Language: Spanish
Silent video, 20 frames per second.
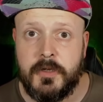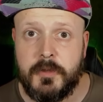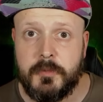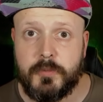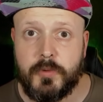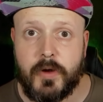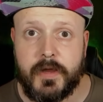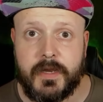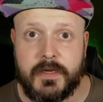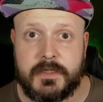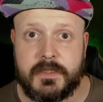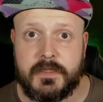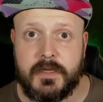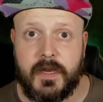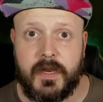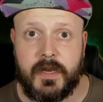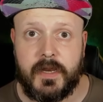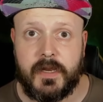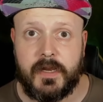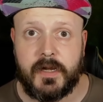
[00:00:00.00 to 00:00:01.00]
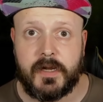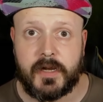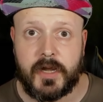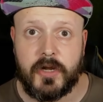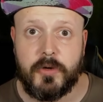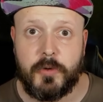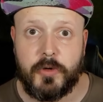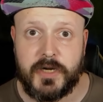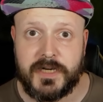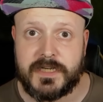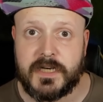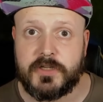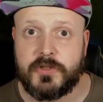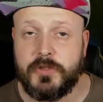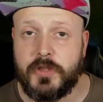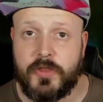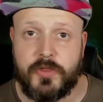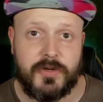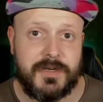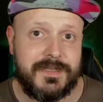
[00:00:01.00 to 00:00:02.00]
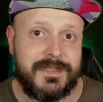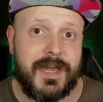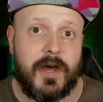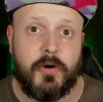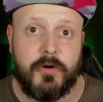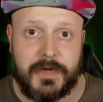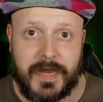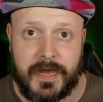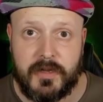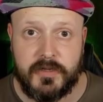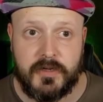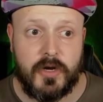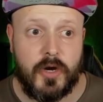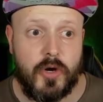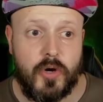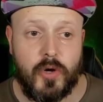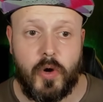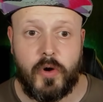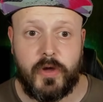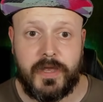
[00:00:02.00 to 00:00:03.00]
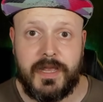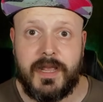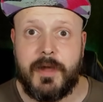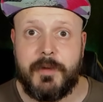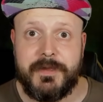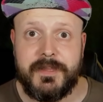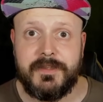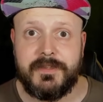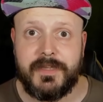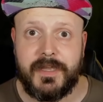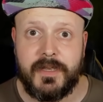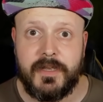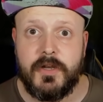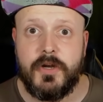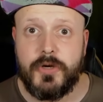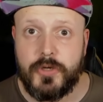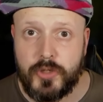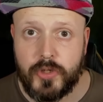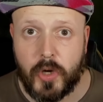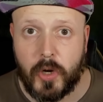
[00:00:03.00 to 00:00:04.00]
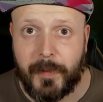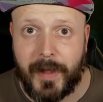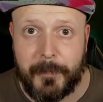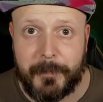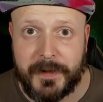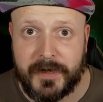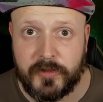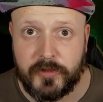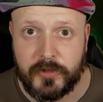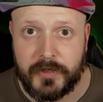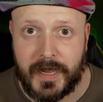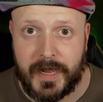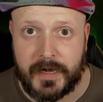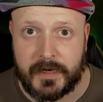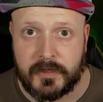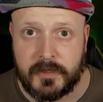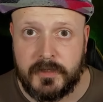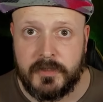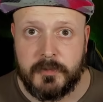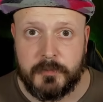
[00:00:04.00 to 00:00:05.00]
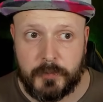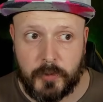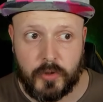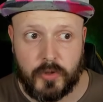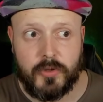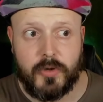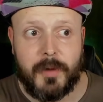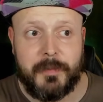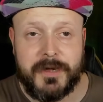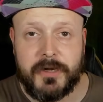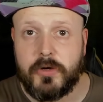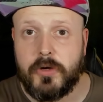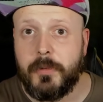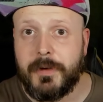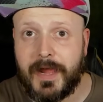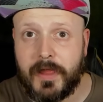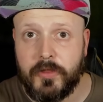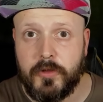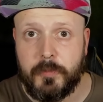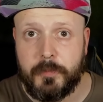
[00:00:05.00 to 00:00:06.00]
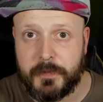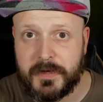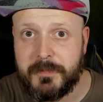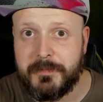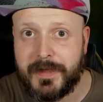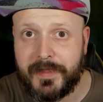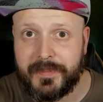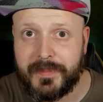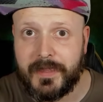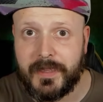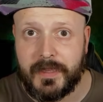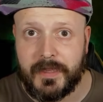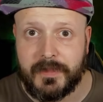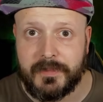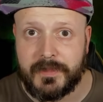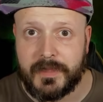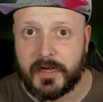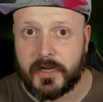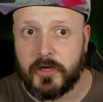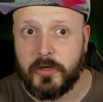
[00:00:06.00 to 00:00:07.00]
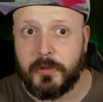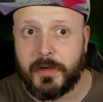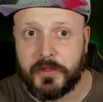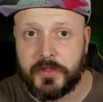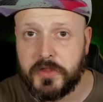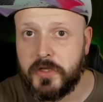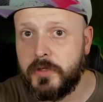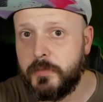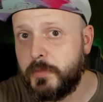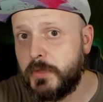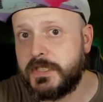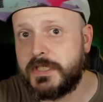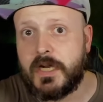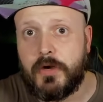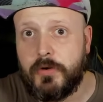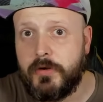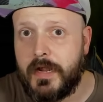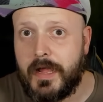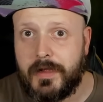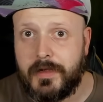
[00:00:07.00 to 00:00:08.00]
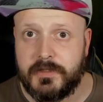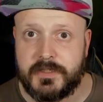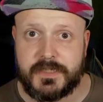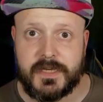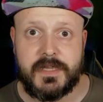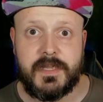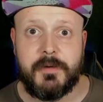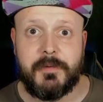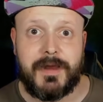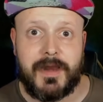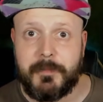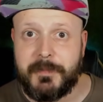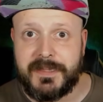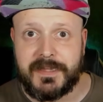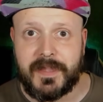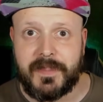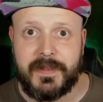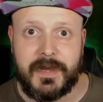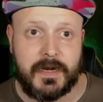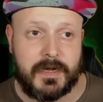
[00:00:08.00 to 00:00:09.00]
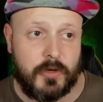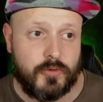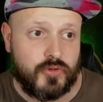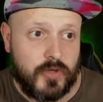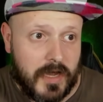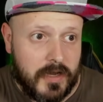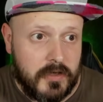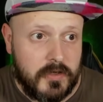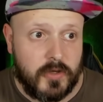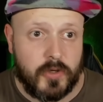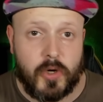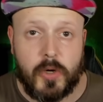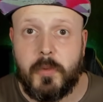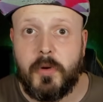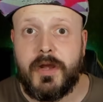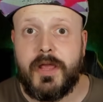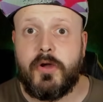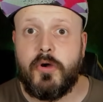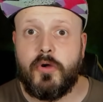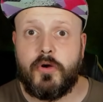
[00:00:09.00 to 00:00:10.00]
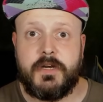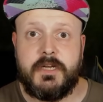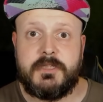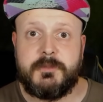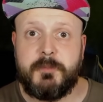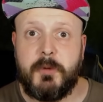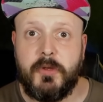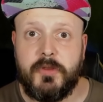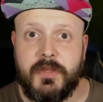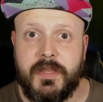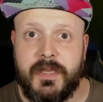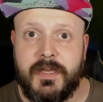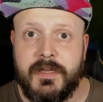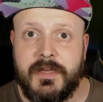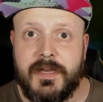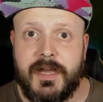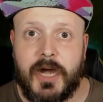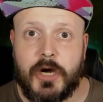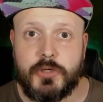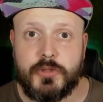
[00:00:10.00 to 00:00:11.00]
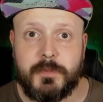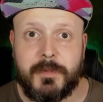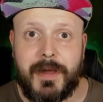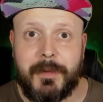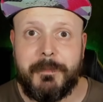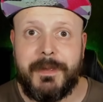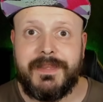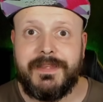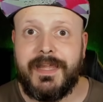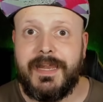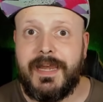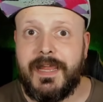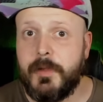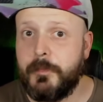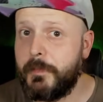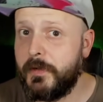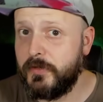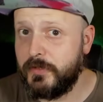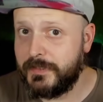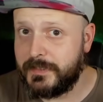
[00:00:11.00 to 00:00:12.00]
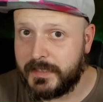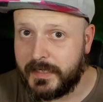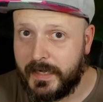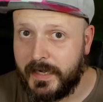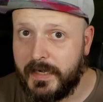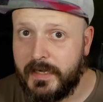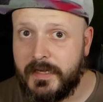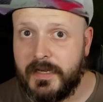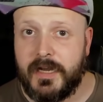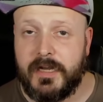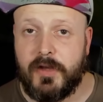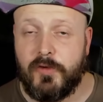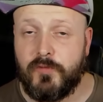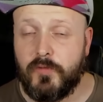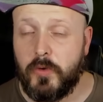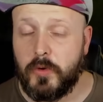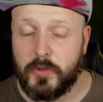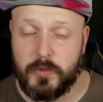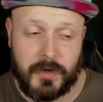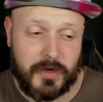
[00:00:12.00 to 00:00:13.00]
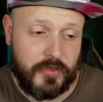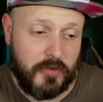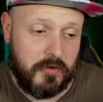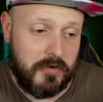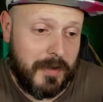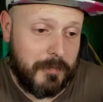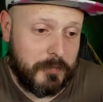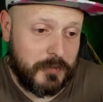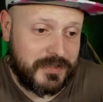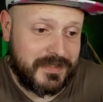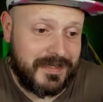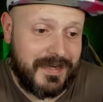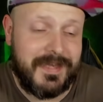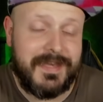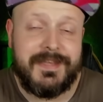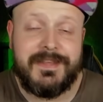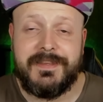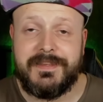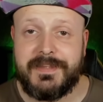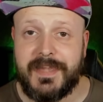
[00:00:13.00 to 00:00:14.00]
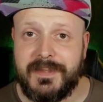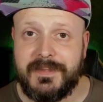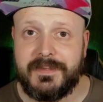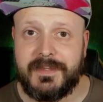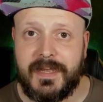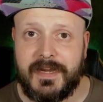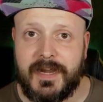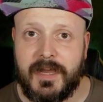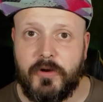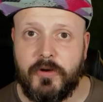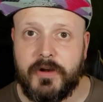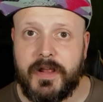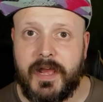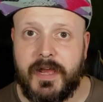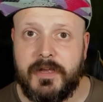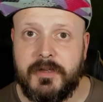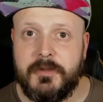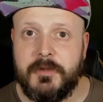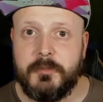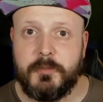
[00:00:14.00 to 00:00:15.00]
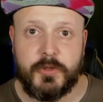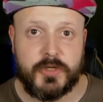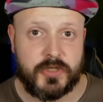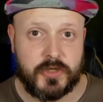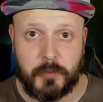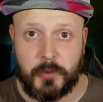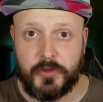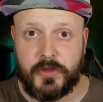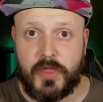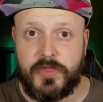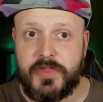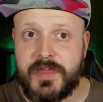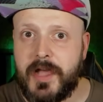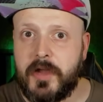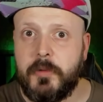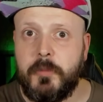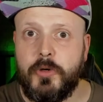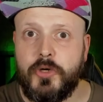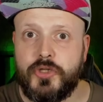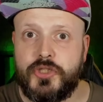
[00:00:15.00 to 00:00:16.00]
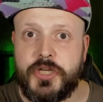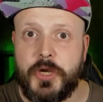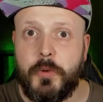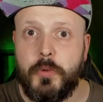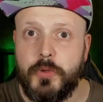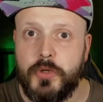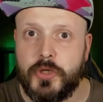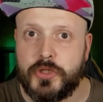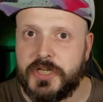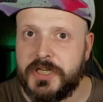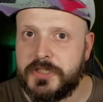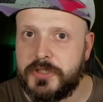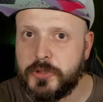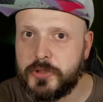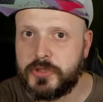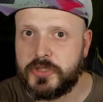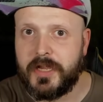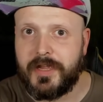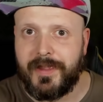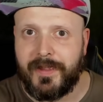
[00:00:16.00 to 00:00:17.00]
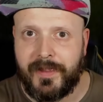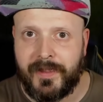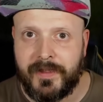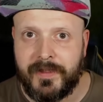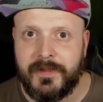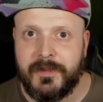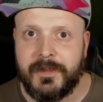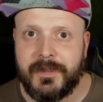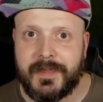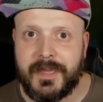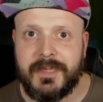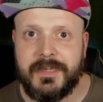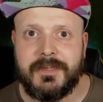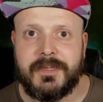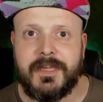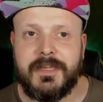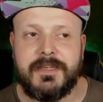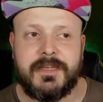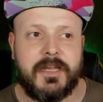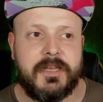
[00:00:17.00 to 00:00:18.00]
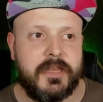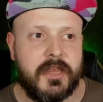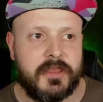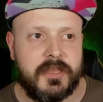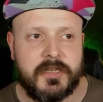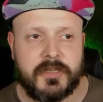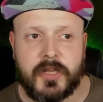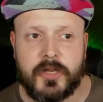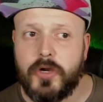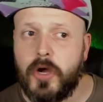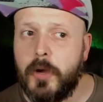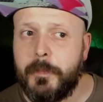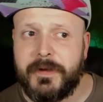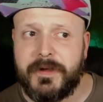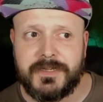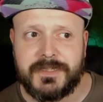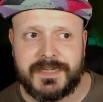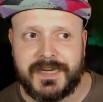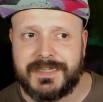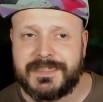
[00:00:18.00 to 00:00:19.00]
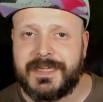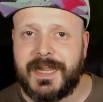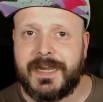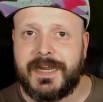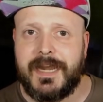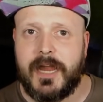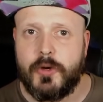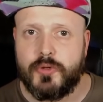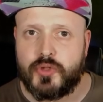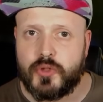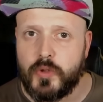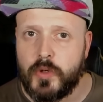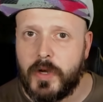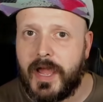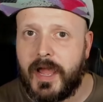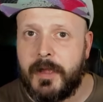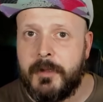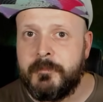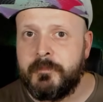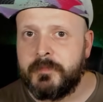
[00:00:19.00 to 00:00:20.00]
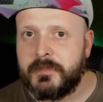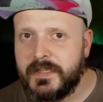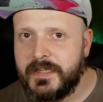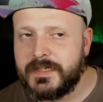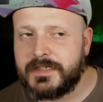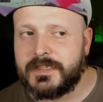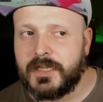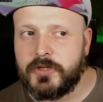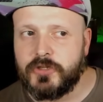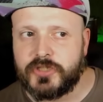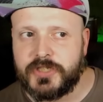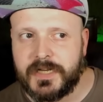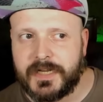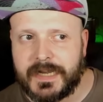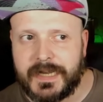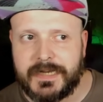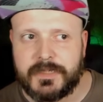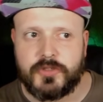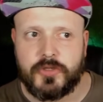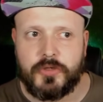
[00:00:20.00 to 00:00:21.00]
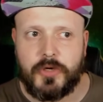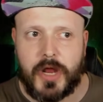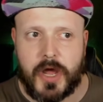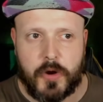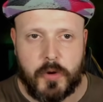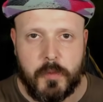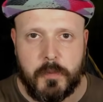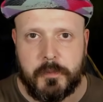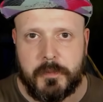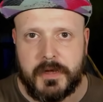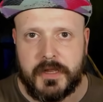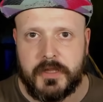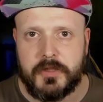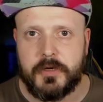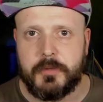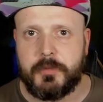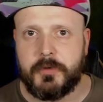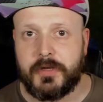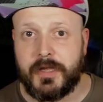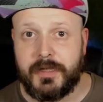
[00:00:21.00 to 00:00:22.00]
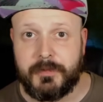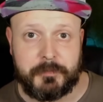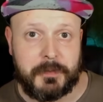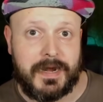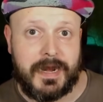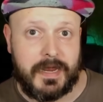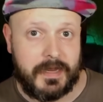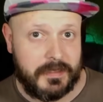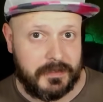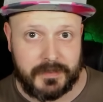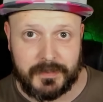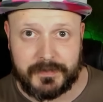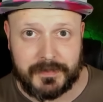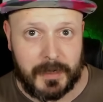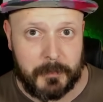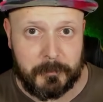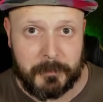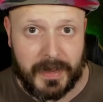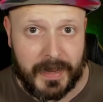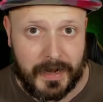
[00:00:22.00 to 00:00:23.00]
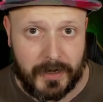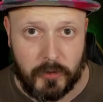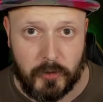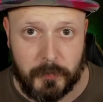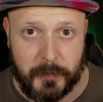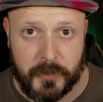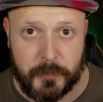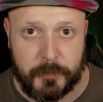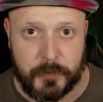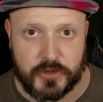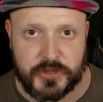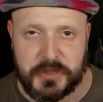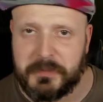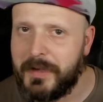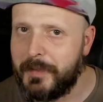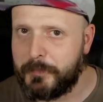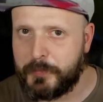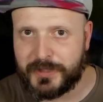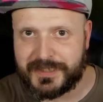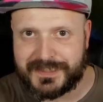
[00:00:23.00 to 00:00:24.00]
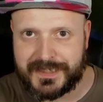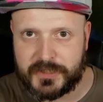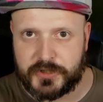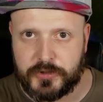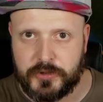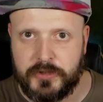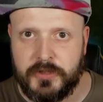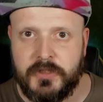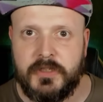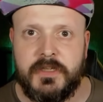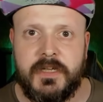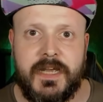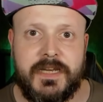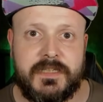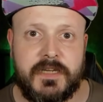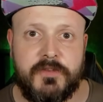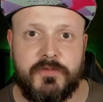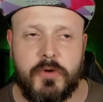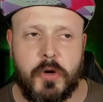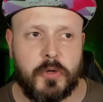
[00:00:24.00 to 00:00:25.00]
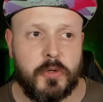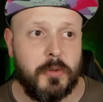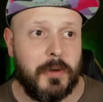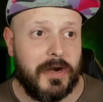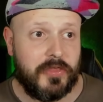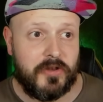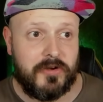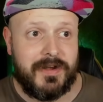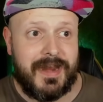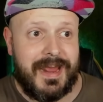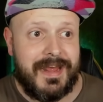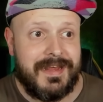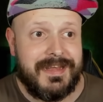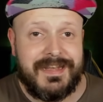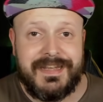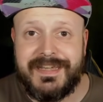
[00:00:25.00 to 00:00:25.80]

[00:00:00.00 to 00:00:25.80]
pues eh, renovó en esas condiciones y ahora, lógicamente, no va a perdonar por no haber cobrado prima de, renovación, pues ahora se lleva la mitad de la cláusula como le corresponde a Usman Bendelé, pero es que en el FC Barcelona pues intentan ahora, pues como decía, como los seguros estos que, que intentan decirte, no, pero es que esta cláusula y esta no sé qué, esto no lo has cumplido, porque para intentar pagar lo menos posible, pues eso es el Fútbol Barcelona.